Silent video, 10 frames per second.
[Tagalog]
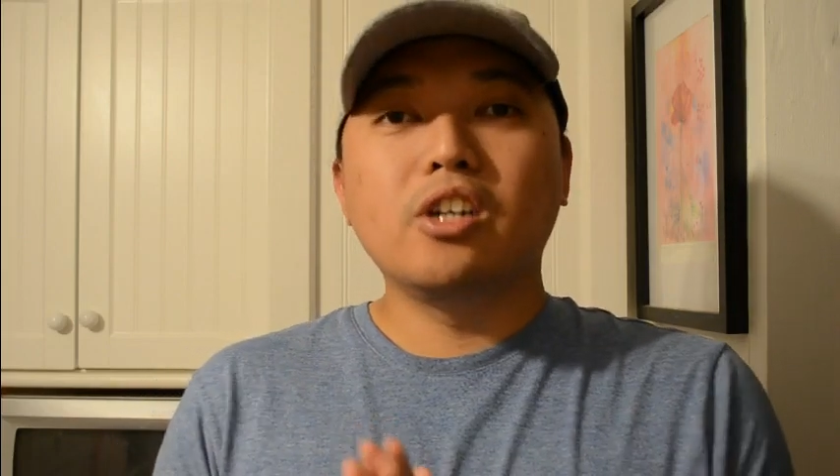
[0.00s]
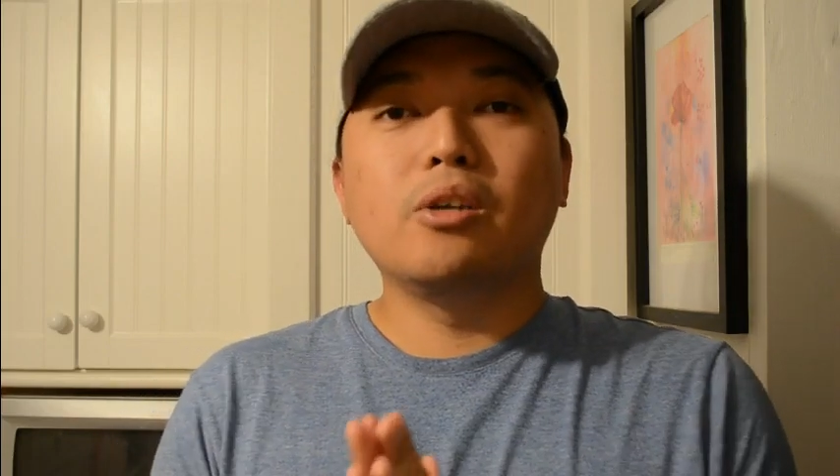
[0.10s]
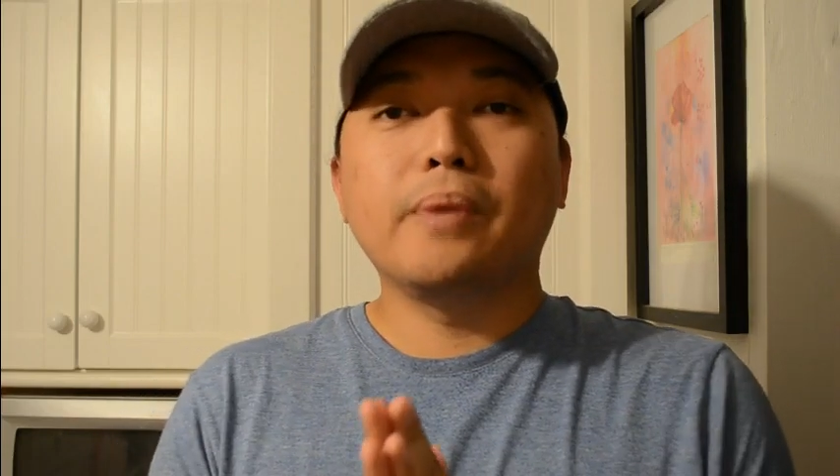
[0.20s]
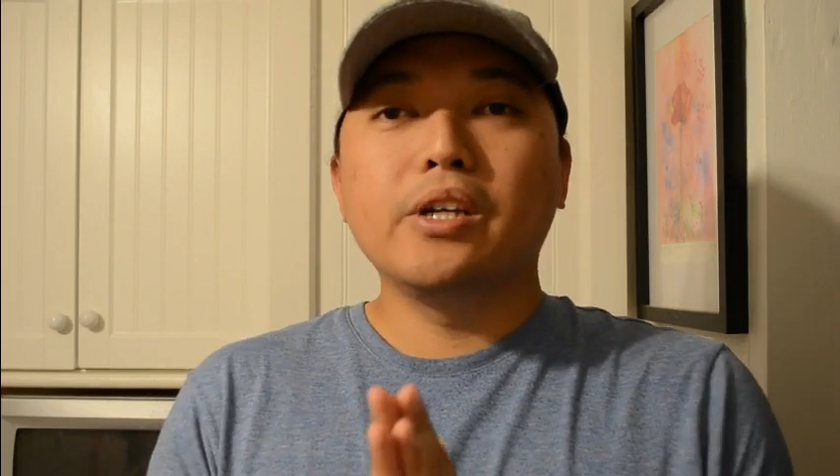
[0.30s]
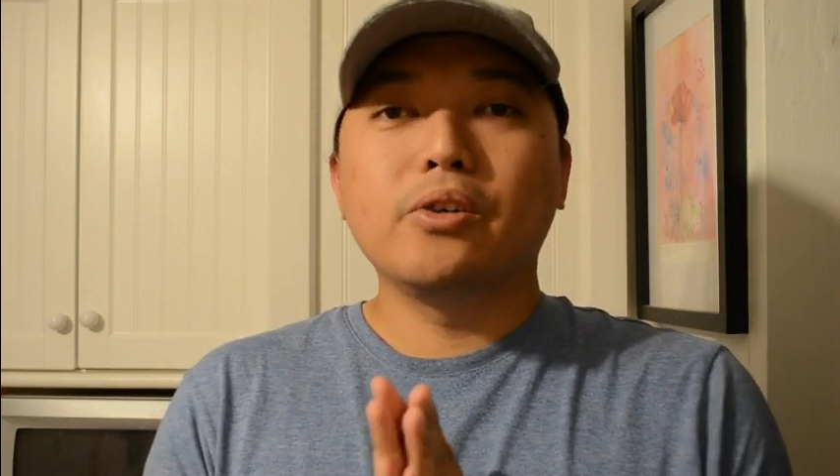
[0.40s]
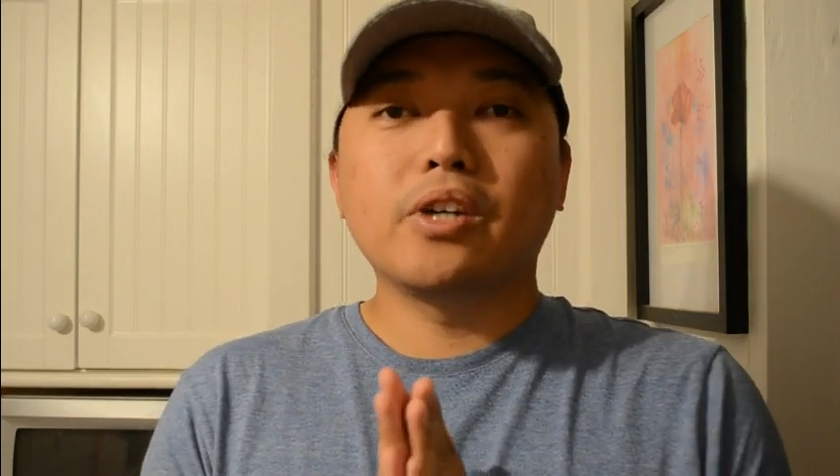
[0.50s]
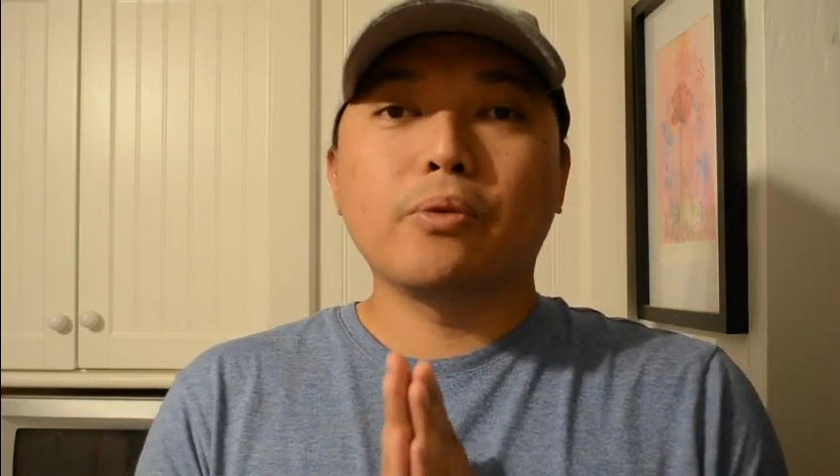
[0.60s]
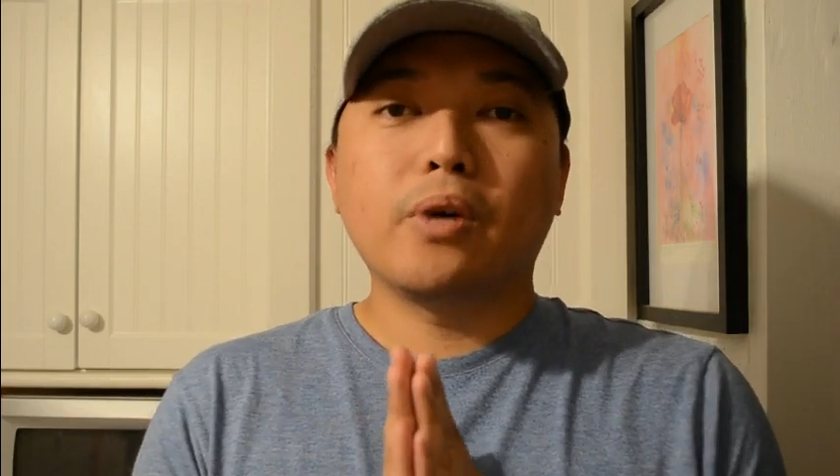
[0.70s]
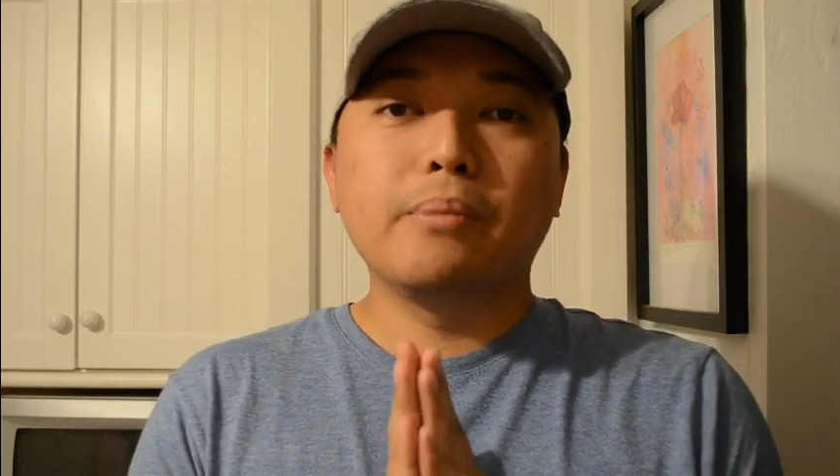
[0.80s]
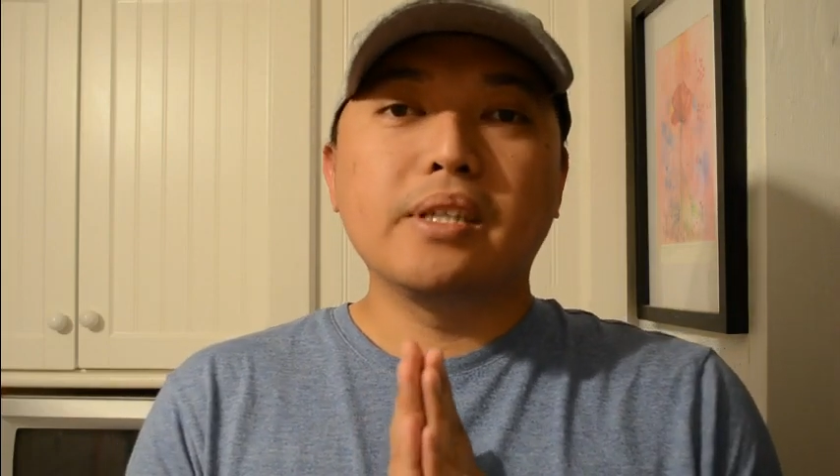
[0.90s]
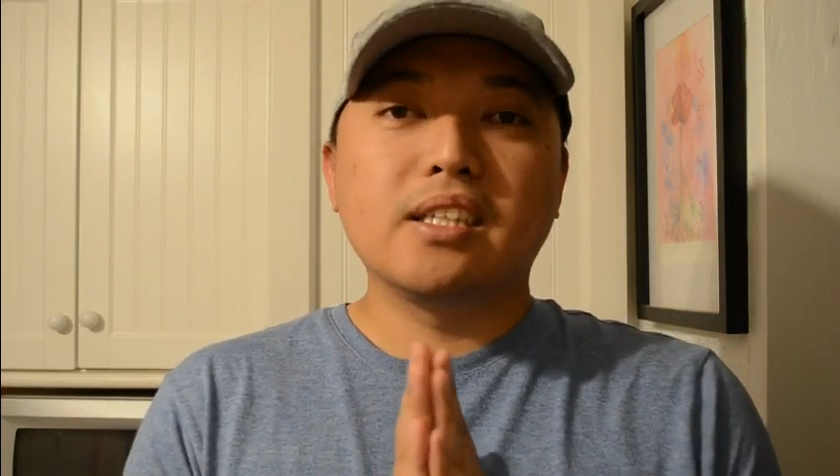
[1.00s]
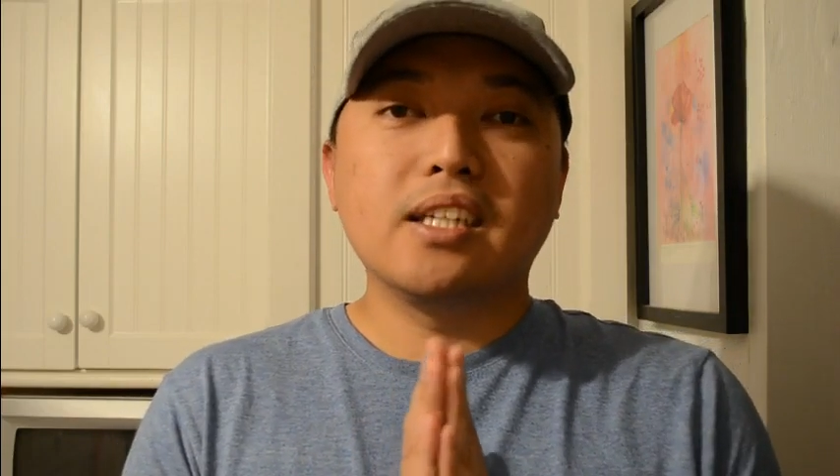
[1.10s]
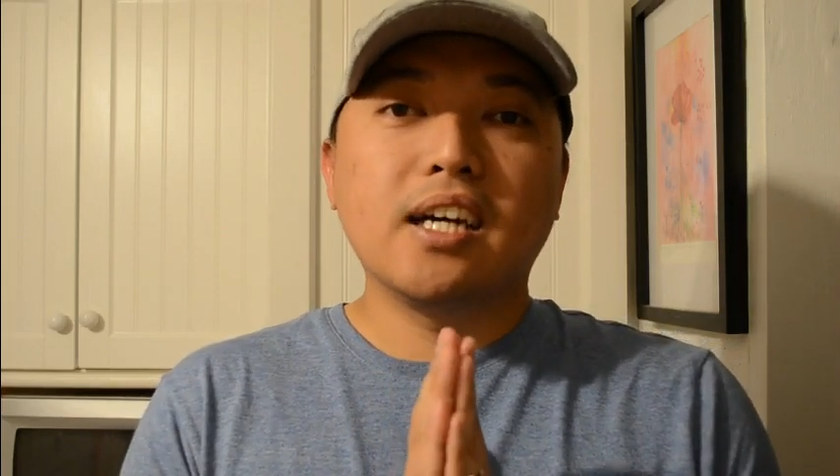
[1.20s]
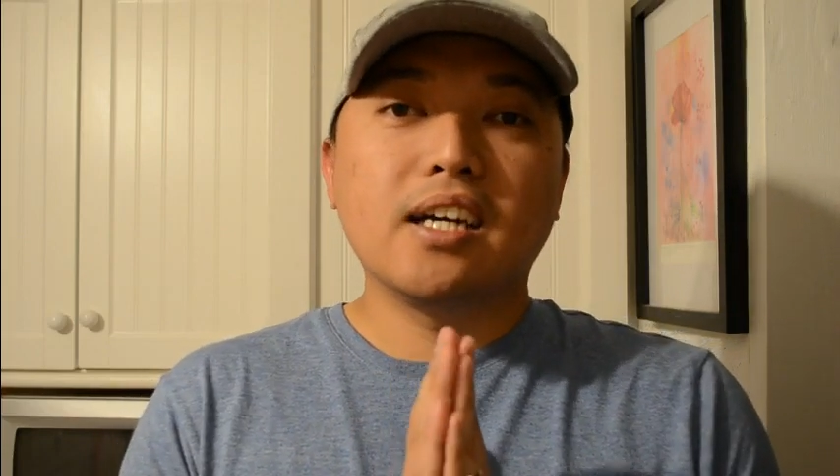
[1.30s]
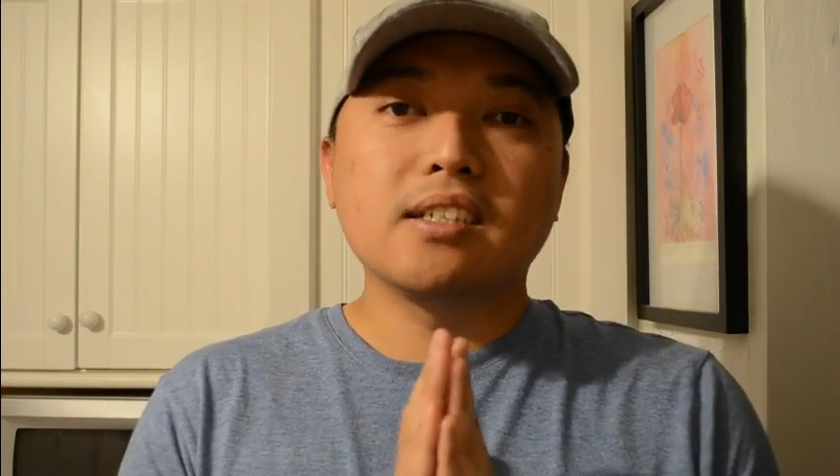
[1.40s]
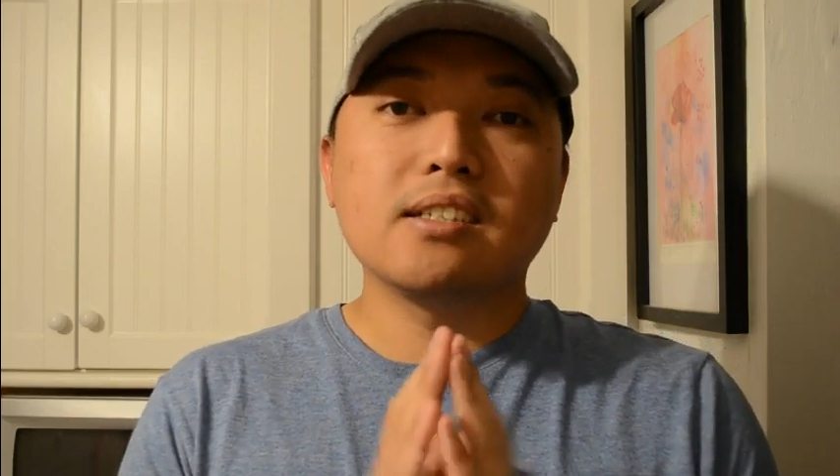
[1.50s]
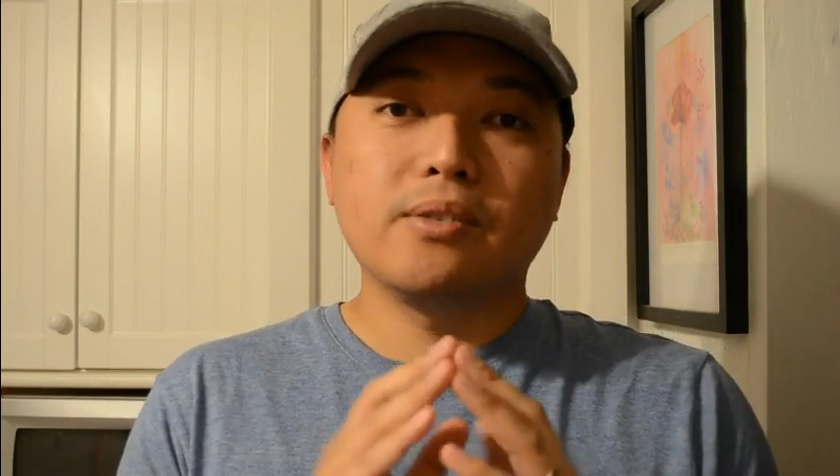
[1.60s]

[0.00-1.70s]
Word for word: ano pa yung requirement nila